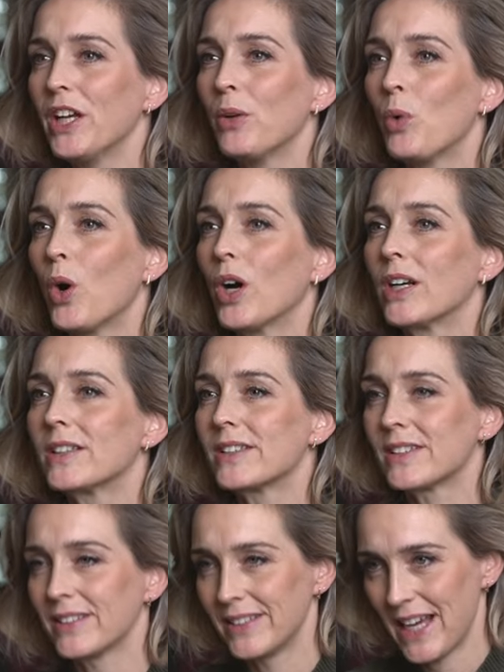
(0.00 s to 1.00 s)

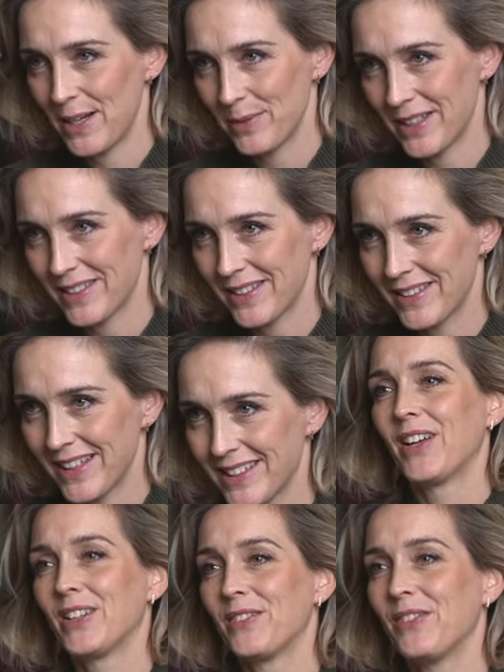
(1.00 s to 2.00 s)
Awards. Da habe ich es gesehen.
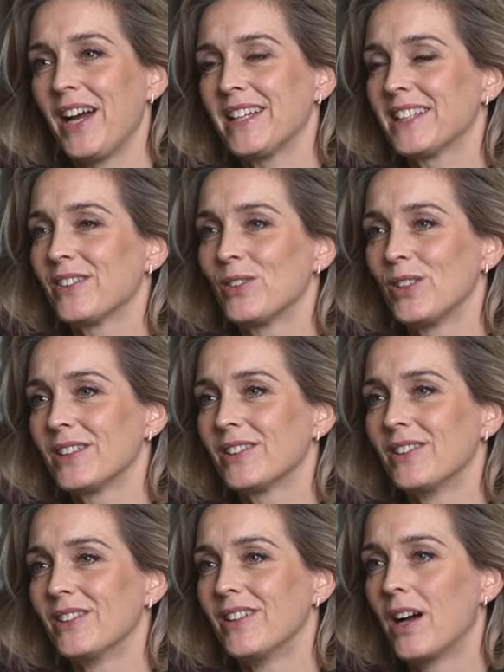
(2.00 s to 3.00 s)
Und da war ich natürlich
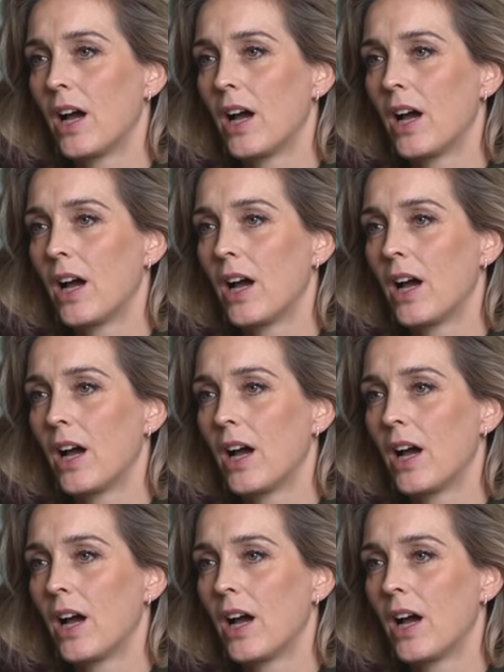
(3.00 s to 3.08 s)
so,